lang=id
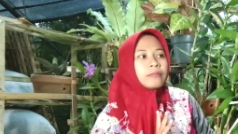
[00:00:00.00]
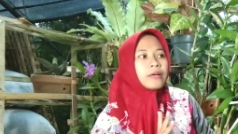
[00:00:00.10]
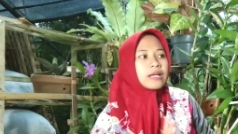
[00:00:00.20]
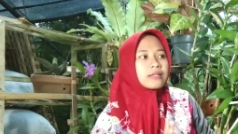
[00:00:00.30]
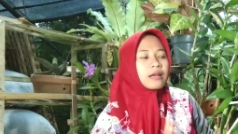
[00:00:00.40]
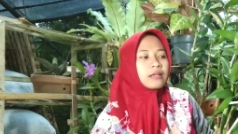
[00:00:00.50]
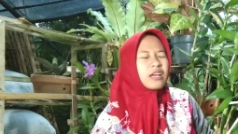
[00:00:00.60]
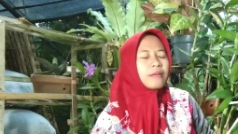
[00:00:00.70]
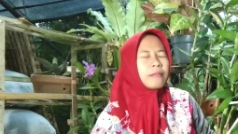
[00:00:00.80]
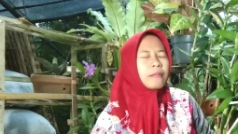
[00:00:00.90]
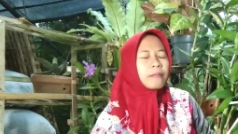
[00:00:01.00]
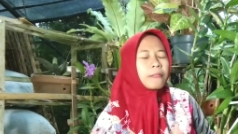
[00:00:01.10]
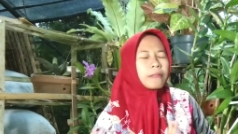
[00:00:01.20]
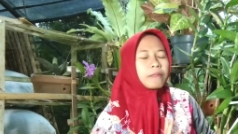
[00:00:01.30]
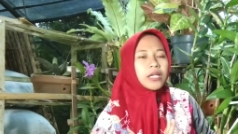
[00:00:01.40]
biasanya
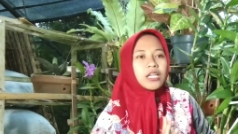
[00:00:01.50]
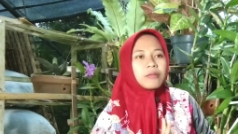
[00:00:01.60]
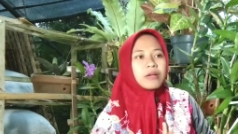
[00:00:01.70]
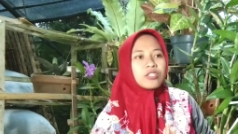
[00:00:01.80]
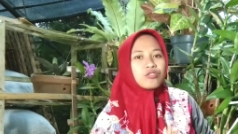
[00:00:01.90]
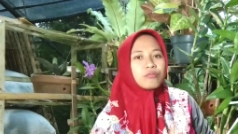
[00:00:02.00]
pengiriman